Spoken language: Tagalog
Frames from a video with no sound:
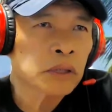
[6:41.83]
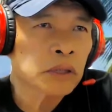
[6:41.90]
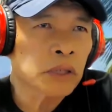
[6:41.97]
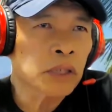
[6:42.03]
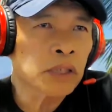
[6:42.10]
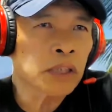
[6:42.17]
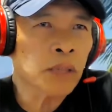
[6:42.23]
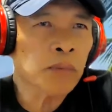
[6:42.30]
Sa
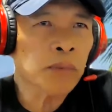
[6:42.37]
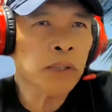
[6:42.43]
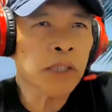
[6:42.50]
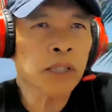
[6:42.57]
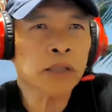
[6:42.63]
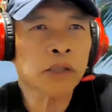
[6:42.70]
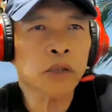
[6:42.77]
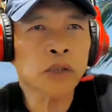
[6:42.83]
nasabing
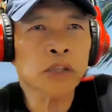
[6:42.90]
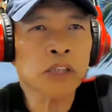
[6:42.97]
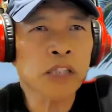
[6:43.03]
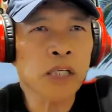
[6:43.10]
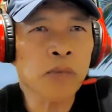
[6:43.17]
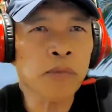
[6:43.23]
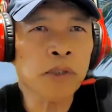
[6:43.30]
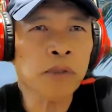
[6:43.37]
aksyon,
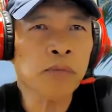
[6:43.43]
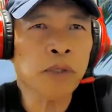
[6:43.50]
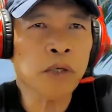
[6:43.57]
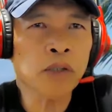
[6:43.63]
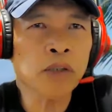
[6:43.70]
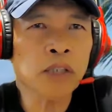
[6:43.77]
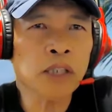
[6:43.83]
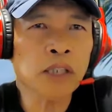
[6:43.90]
sinabi ni
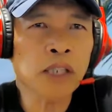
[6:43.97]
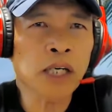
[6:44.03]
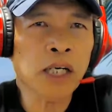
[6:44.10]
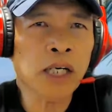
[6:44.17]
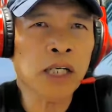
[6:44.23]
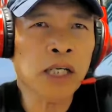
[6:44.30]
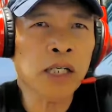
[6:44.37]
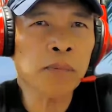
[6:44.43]
Browner
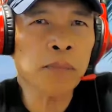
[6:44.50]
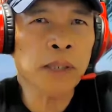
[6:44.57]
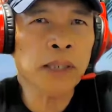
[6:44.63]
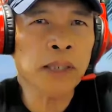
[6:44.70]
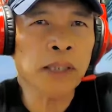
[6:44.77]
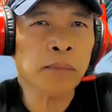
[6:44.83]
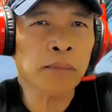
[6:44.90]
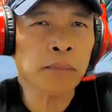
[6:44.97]
na
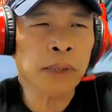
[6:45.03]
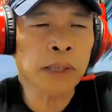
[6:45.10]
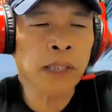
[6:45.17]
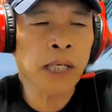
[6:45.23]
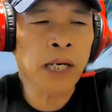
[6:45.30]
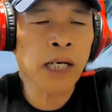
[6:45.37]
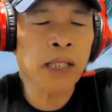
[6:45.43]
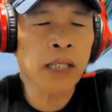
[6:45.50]
pina
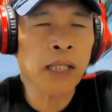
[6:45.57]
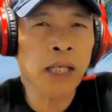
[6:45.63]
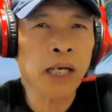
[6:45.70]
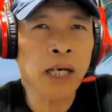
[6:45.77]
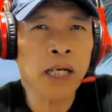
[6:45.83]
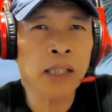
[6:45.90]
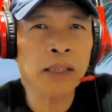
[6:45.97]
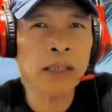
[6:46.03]

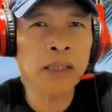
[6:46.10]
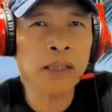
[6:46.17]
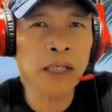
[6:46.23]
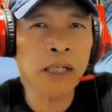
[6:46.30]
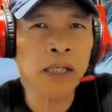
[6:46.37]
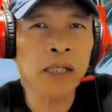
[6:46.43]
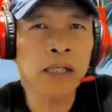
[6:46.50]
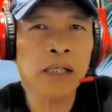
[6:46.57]
pinaalalahanan
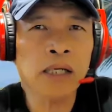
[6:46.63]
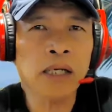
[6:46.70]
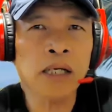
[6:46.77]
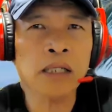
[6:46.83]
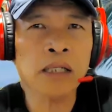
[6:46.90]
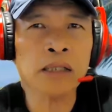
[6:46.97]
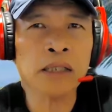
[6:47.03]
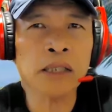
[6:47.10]
niya
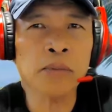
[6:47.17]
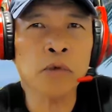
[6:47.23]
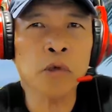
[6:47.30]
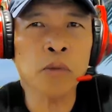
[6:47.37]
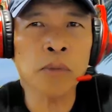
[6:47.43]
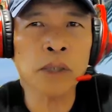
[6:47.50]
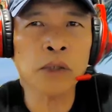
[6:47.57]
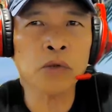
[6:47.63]
ang
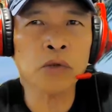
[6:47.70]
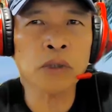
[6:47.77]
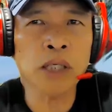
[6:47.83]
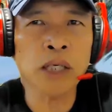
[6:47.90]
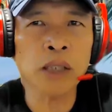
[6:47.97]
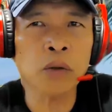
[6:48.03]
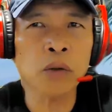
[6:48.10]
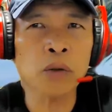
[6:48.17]
aktibong mga
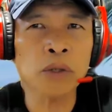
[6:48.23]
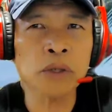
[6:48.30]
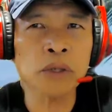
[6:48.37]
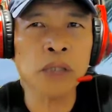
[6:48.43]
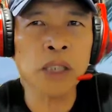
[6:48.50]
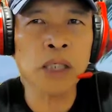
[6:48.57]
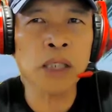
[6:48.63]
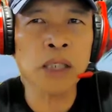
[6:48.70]
sundalo
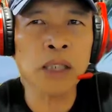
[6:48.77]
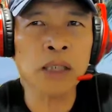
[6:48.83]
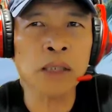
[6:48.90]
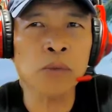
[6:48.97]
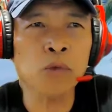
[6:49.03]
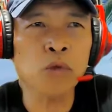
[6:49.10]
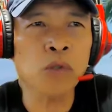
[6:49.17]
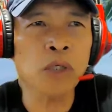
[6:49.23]
sa
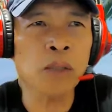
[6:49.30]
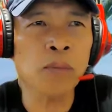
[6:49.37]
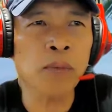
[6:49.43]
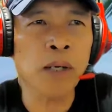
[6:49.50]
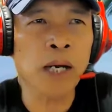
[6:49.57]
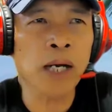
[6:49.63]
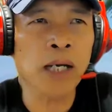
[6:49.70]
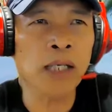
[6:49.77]
katimugang
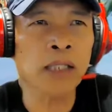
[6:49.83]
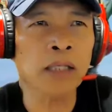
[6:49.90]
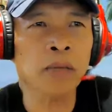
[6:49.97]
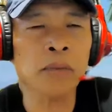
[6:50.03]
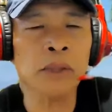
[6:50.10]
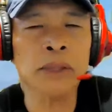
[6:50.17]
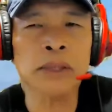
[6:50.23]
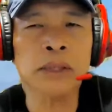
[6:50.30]
bahagi
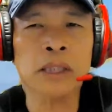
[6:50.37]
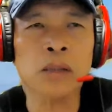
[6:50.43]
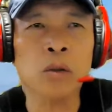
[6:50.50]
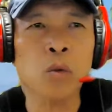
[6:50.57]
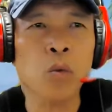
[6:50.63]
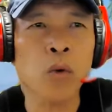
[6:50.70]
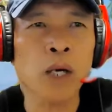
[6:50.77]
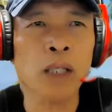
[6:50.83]
ng bansa na
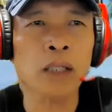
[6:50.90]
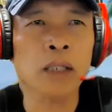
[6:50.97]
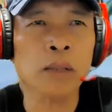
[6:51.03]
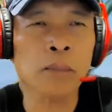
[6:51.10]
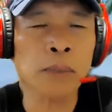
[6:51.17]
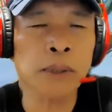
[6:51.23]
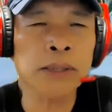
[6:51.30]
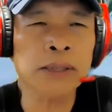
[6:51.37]
no huwag
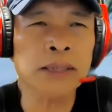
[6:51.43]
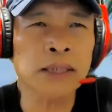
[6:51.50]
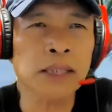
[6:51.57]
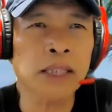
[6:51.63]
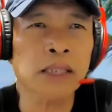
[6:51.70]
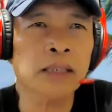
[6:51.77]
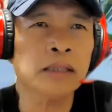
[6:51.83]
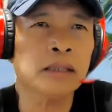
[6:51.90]

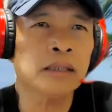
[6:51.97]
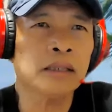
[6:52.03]
pansinin